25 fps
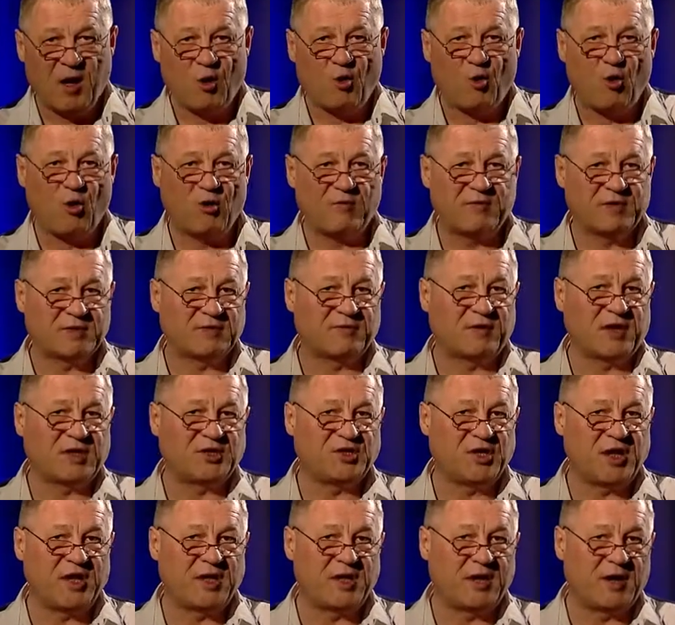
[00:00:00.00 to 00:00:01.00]
о
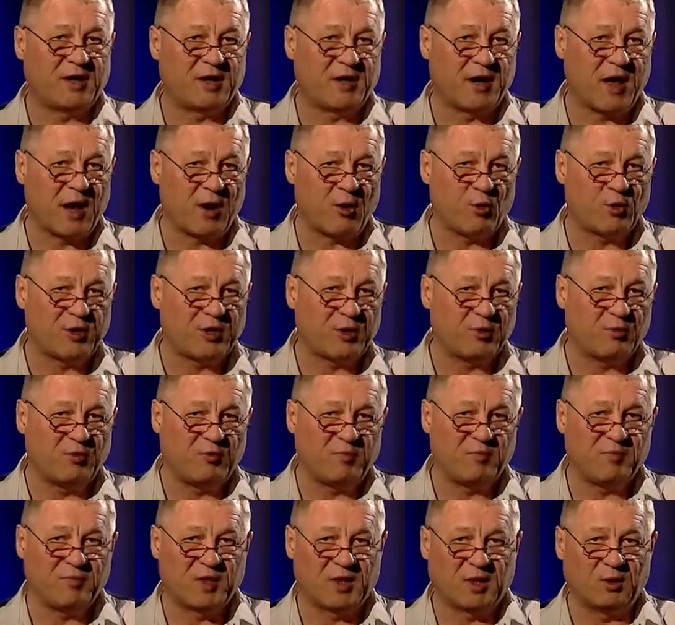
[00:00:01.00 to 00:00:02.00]
возвращении на родину
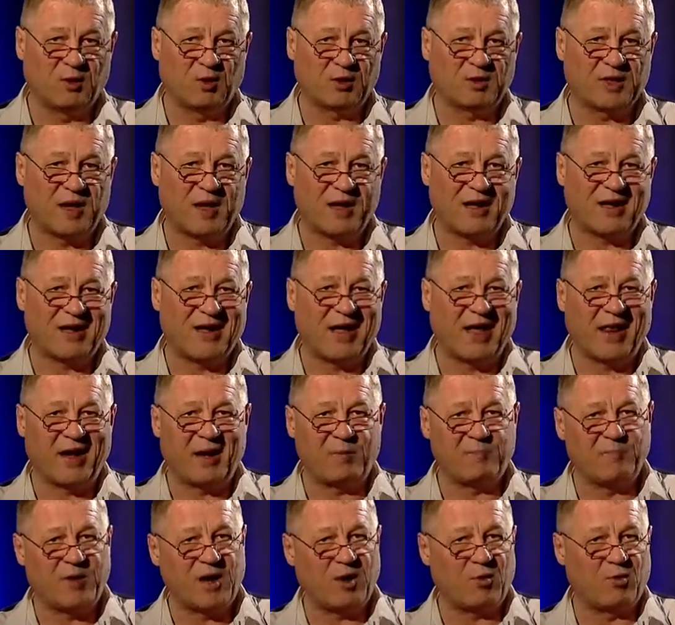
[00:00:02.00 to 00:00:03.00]
пилота Гарри
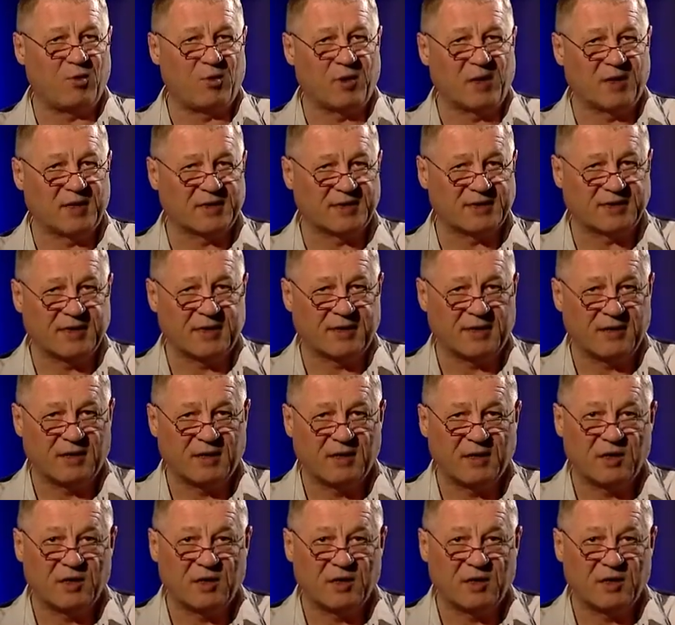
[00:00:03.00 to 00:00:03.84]
Пауэрса –